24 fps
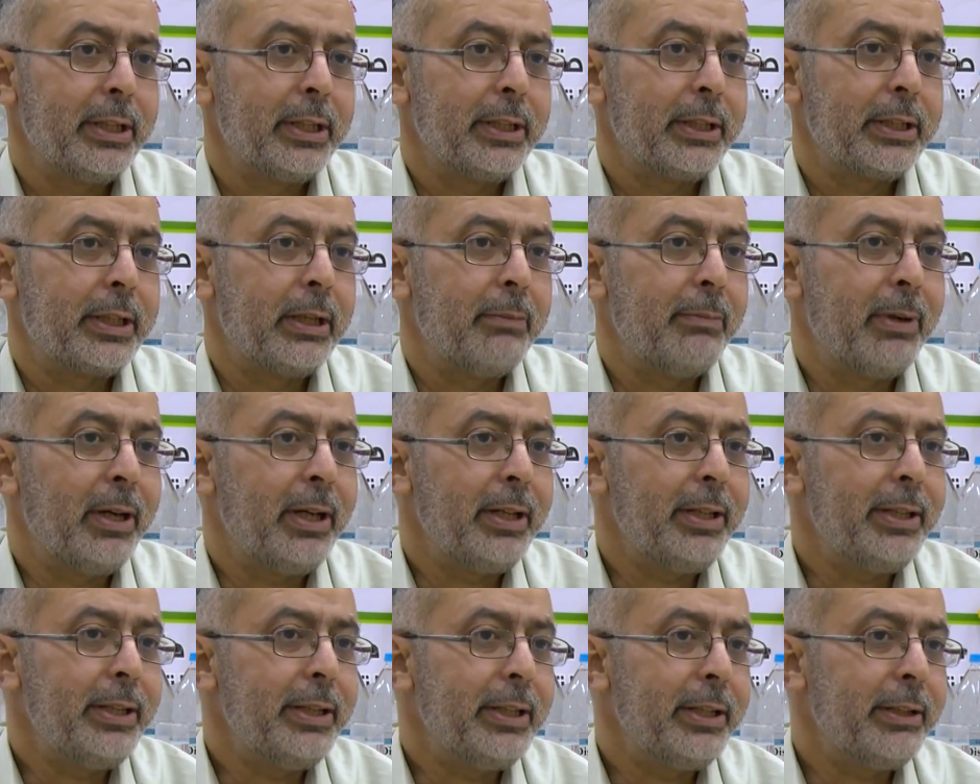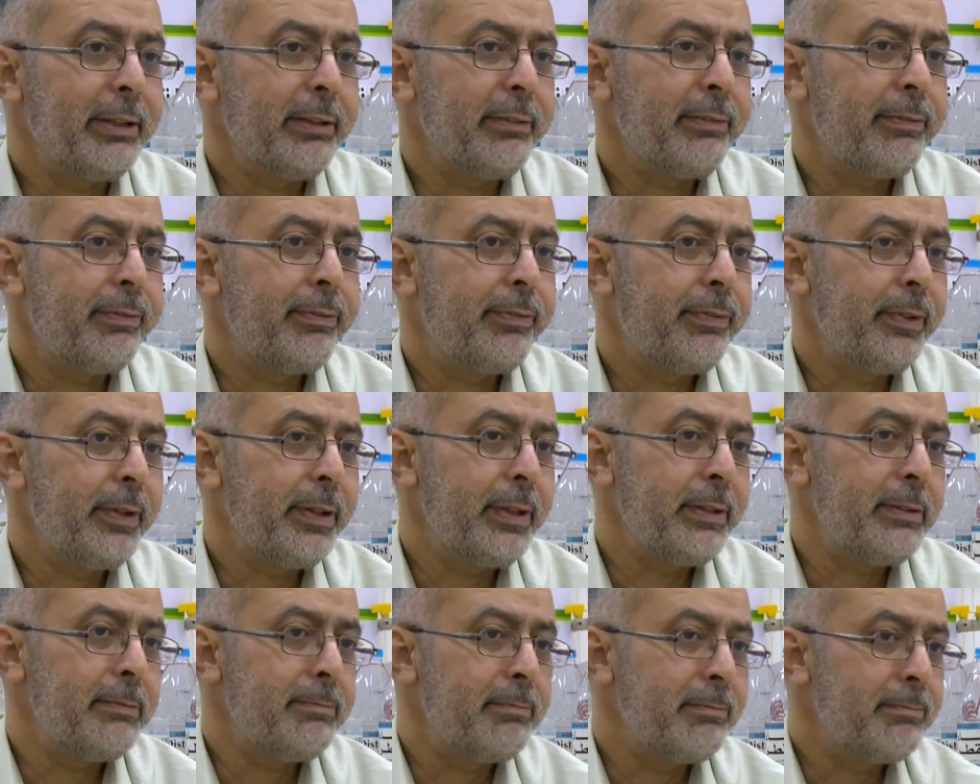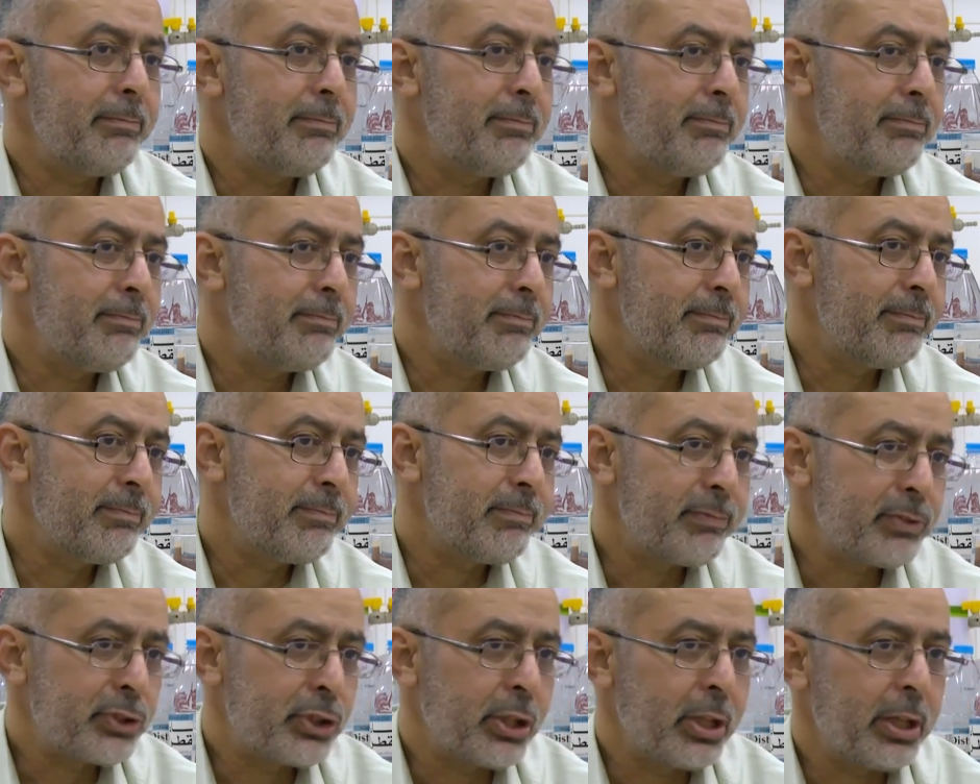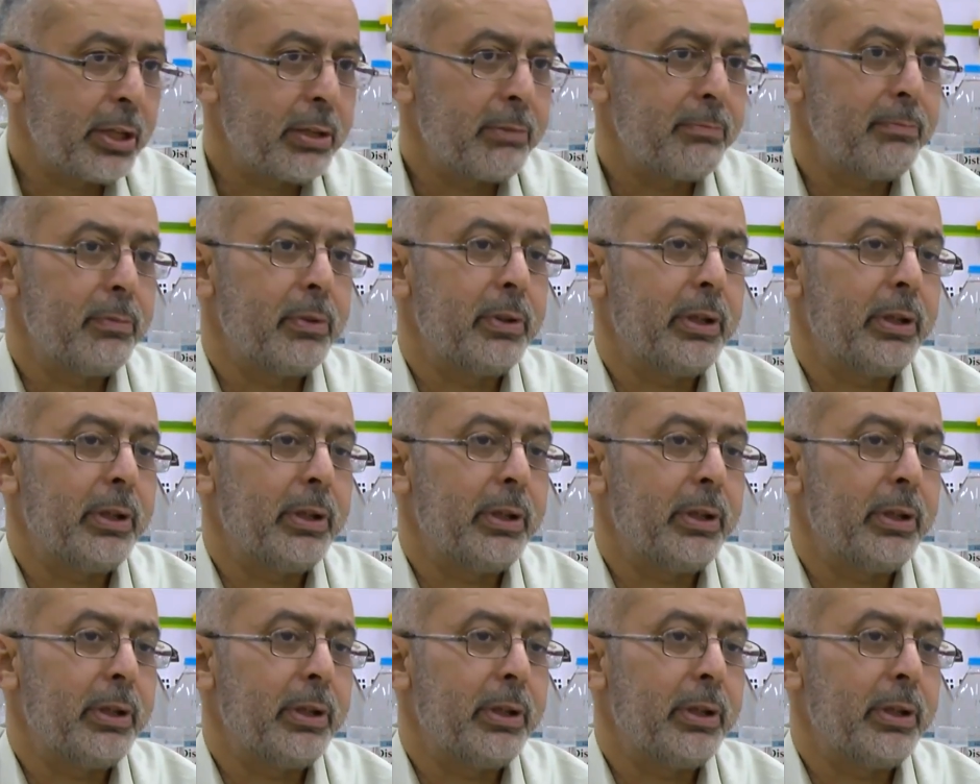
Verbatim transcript: كمان في شيء